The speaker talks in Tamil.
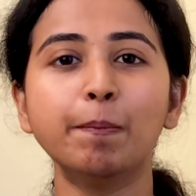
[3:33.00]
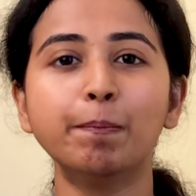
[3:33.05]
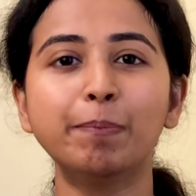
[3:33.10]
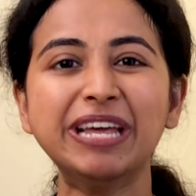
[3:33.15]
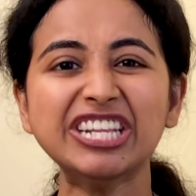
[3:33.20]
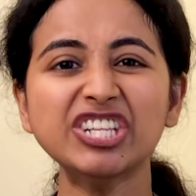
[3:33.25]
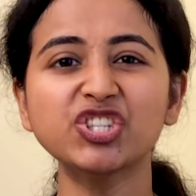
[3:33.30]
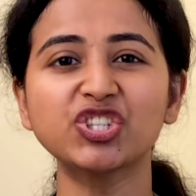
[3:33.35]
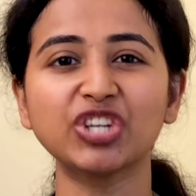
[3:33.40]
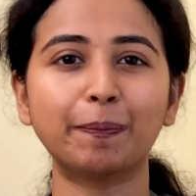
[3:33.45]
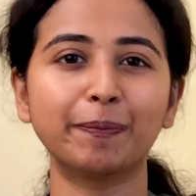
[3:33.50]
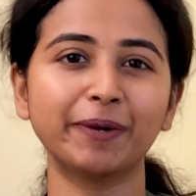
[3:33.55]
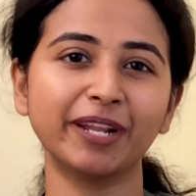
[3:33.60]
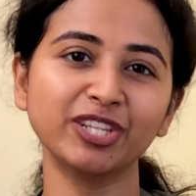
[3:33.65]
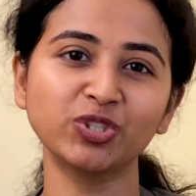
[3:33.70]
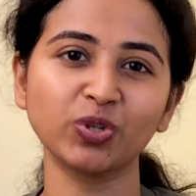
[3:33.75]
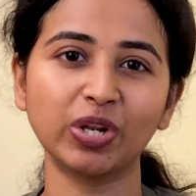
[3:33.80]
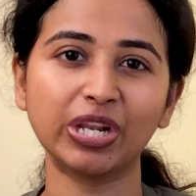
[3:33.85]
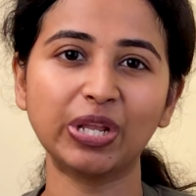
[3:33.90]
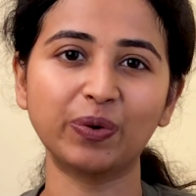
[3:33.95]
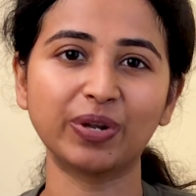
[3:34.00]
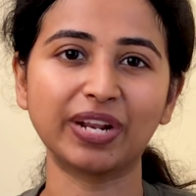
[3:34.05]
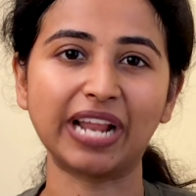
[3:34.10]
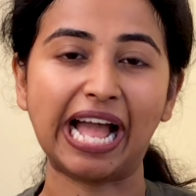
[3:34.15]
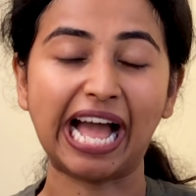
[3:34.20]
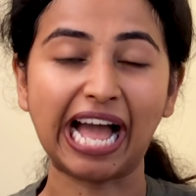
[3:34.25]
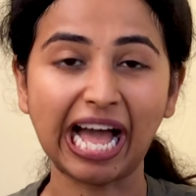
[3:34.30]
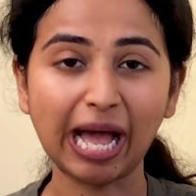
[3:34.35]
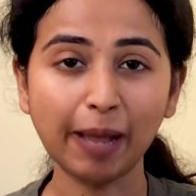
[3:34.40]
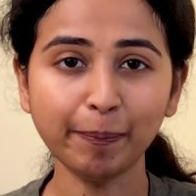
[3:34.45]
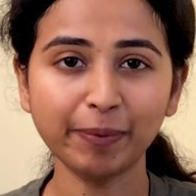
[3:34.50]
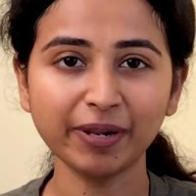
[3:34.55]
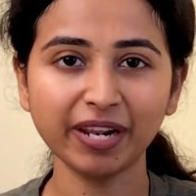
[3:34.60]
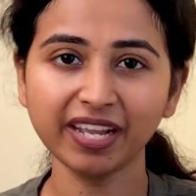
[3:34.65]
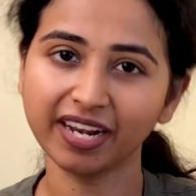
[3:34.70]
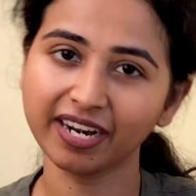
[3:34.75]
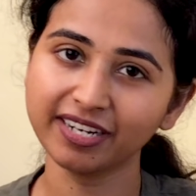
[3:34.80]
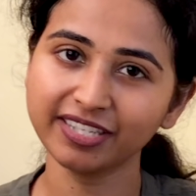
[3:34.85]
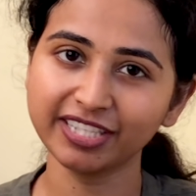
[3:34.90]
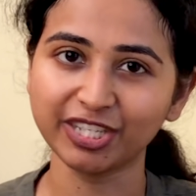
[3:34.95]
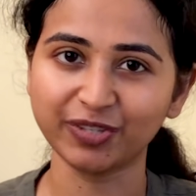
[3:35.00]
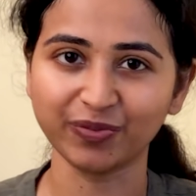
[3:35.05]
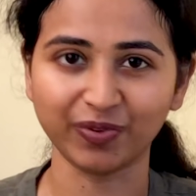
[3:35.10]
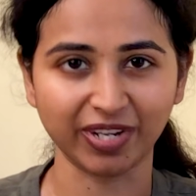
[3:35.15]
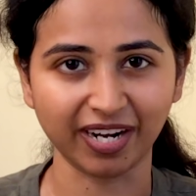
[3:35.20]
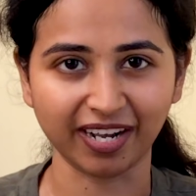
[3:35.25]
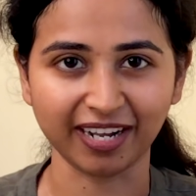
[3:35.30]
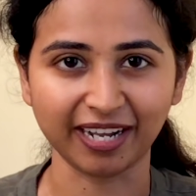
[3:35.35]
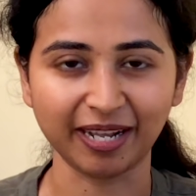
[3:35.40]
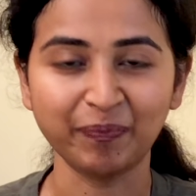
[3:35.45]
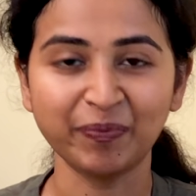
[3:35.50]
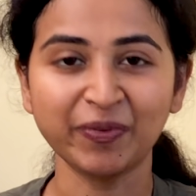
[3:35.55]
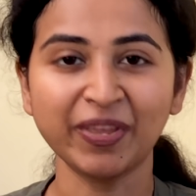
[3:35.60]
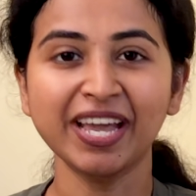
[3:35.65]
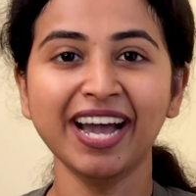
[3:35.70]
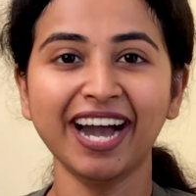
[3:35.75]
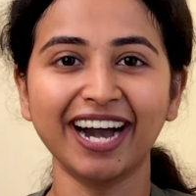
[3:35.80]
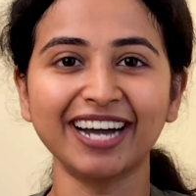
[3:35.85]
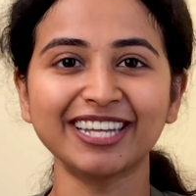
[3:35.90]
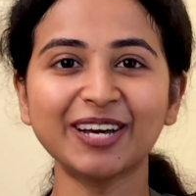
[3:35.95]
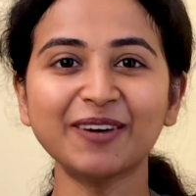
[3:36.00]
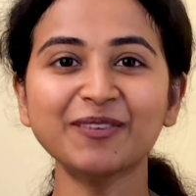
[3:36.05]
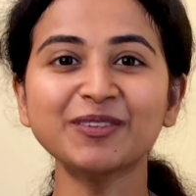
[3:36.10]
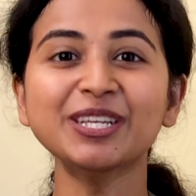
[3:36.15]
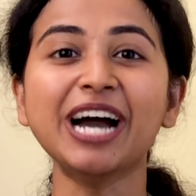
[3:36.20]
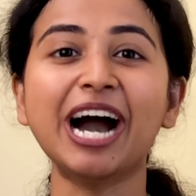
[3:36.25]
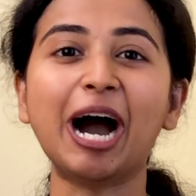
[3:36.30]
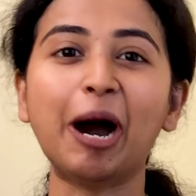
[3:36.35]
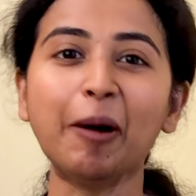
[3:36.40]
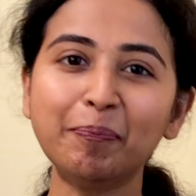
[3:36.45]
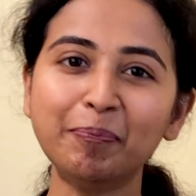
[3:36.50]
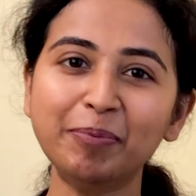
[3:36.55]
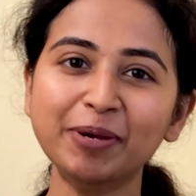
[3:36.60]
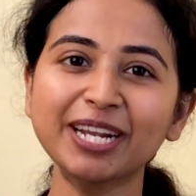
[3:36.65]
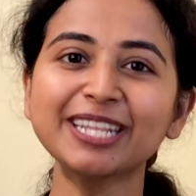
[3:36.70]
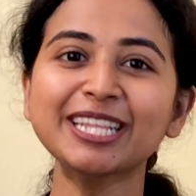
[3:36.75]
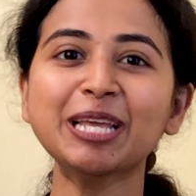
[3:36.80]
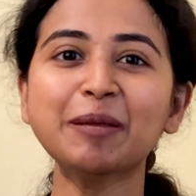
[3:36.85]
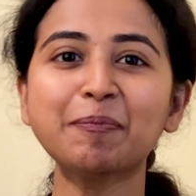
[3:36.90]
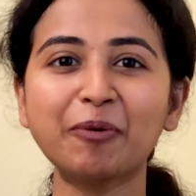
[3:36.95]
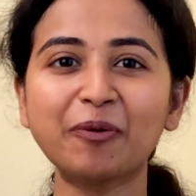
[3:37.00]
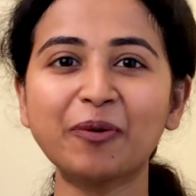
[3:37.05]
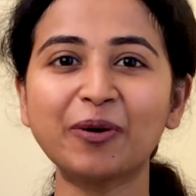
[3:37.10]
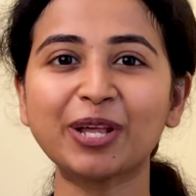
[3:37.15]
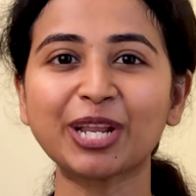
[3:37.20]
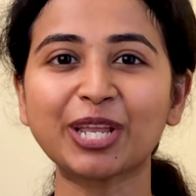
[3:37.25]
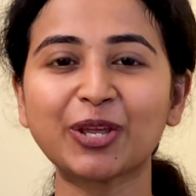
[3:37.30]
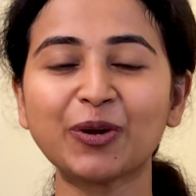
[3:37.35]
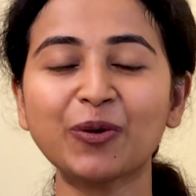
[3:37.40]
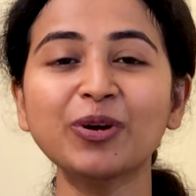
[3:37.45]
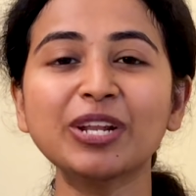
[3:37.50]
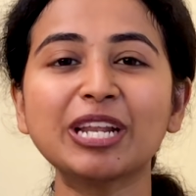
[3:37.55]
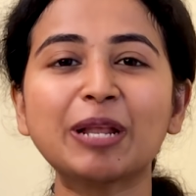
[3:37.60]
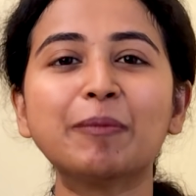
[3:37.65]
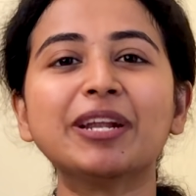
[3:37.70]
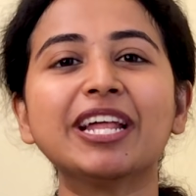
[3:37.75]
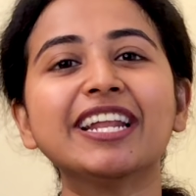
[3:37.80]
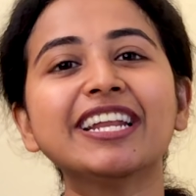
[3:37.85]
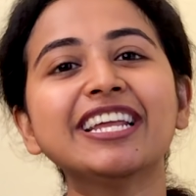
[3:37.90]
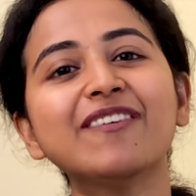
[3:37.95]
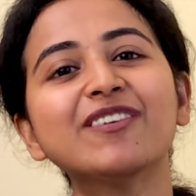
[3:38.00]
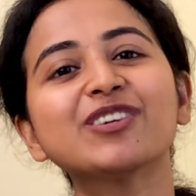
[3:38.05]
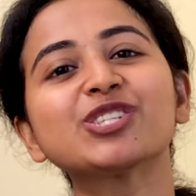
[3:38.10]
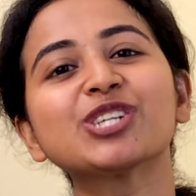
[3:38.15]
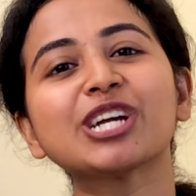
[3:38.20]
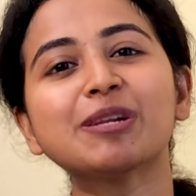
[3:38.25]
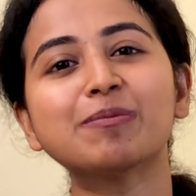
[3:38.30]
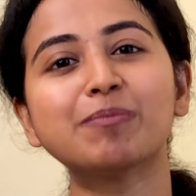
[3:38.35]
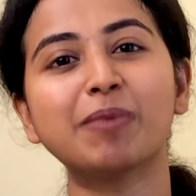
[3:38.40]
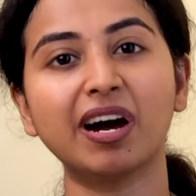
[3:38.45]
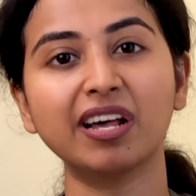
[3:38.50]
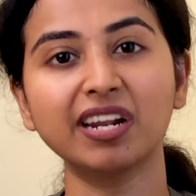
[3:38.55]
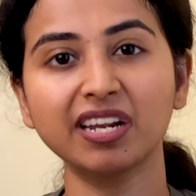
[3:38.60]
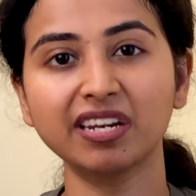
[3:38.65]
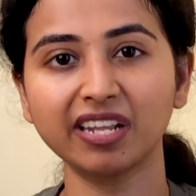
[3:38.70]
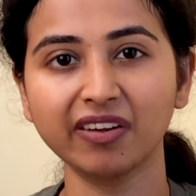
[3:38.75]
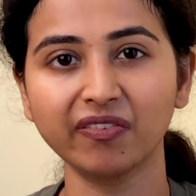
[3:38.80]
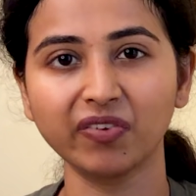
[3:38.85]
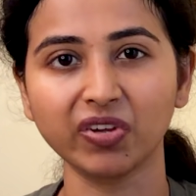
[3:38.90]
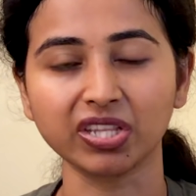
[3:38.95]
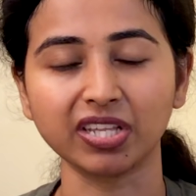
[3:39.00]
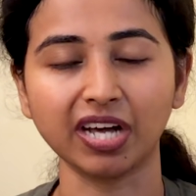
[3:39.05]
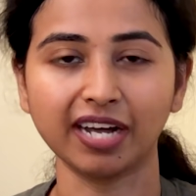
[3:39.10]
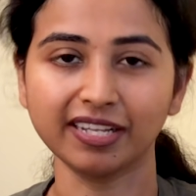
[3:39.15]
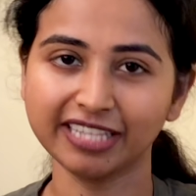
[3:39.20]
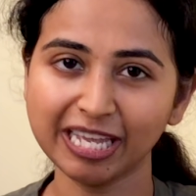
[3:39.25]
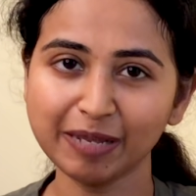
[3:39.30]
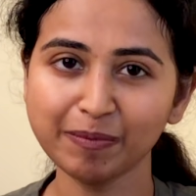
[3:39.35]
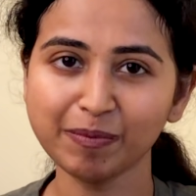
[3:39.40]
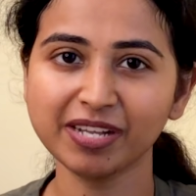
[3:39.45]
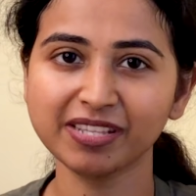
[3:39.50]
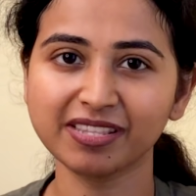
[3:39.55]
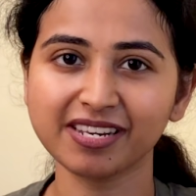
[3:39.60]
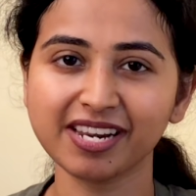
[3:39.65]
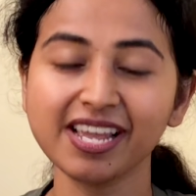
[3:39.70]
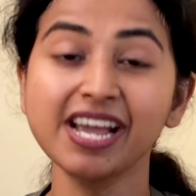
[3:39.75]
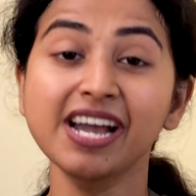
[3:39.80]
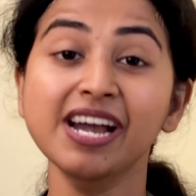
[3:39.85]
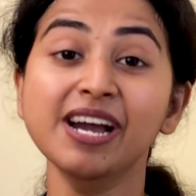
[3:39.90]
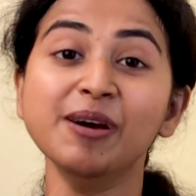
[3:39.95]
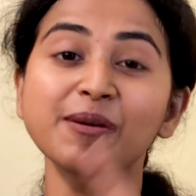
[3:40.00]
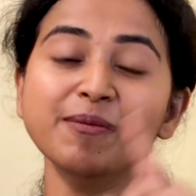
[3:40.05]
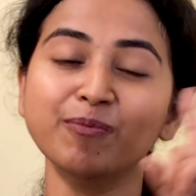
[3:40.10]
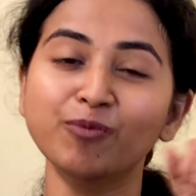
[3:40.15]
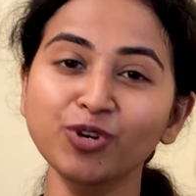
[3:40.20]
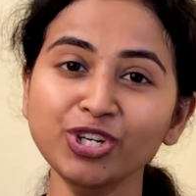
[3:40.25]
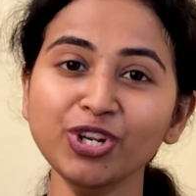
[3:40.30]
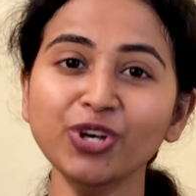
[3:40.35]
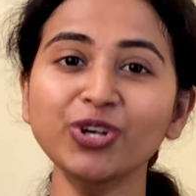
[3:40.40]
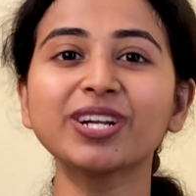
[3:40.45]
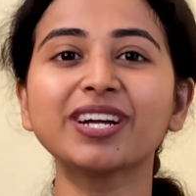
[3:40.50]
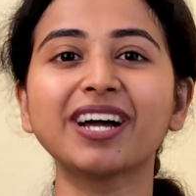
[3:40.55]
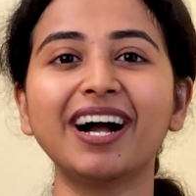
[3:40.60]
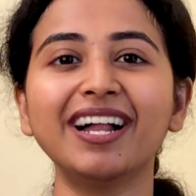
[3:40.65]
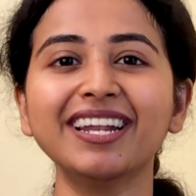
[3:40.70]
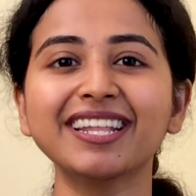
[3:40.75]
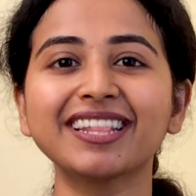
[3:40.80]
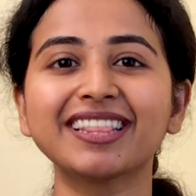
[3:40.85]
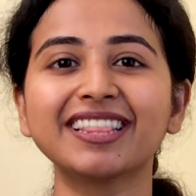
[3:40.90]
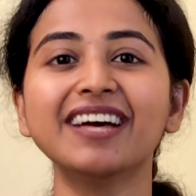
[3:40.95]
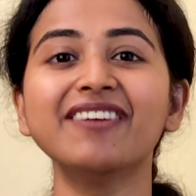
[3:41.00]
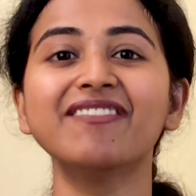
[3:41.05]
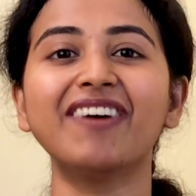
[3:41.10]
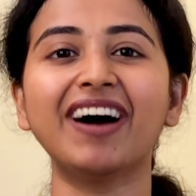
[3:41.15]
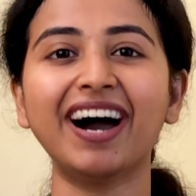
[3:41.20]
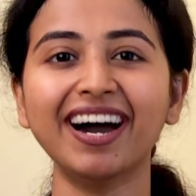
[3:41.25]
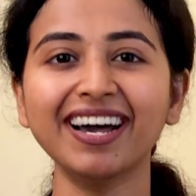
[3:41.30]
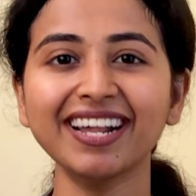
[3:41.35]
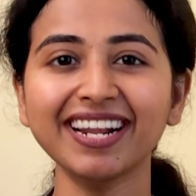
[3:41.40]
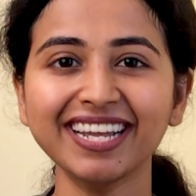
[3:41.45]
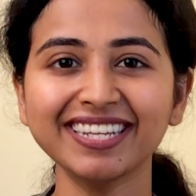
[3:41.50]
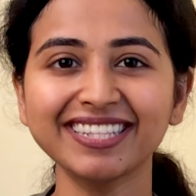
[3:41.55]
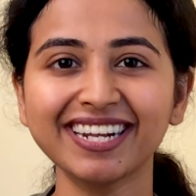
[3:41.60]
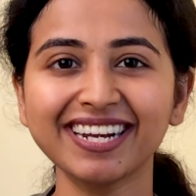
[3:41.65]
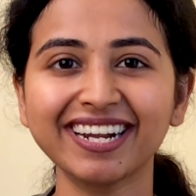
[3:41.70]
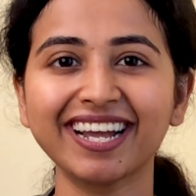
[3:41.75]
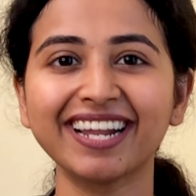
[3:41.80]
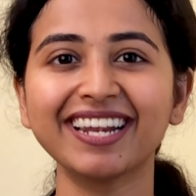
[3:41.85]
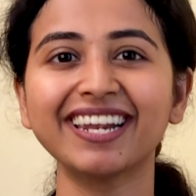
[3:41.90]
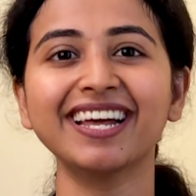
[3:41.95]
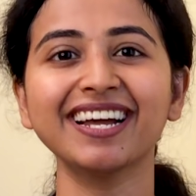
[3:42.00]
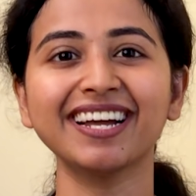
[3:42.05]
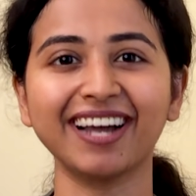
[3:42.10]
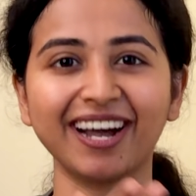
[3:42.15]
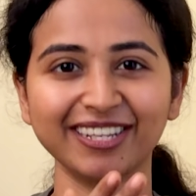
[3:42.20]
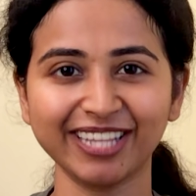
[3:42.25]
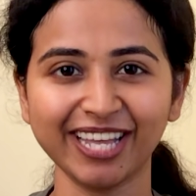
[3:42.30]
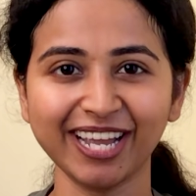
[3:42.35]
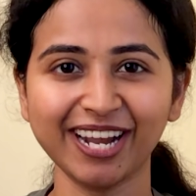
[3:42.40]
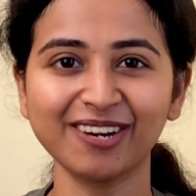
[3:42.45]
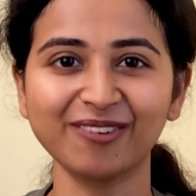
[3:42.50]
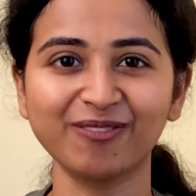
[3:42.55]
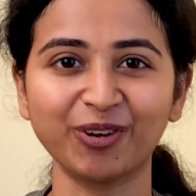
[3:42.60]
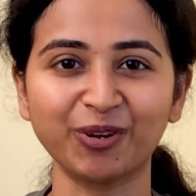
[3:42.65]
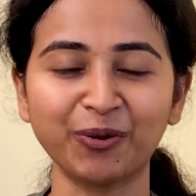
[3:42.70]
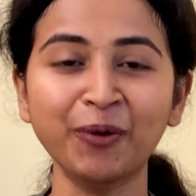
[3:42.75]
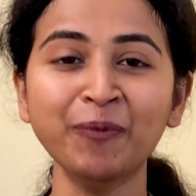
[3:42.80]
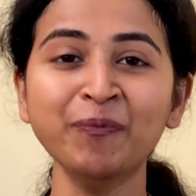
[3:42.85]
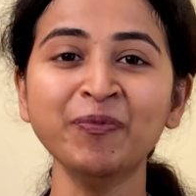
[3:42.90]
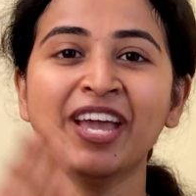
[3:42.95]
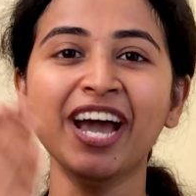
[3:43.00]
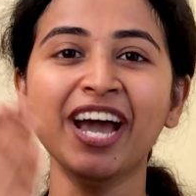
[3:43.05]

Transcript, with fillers: பெஞ்ச் அப்படின்னு சொல்லி ஒரு ஆப்பில் எழுதிட்டு வராங்க அதாவது அப்போ இருந்து இப்போ வரைக்கும் நம்ம நிறைய விஷயங்கள் மாறிட்டே வருது அதே மாதிரி முன்னொரு காலத்தில் வார இதழ்களில் கதைகள் வரும்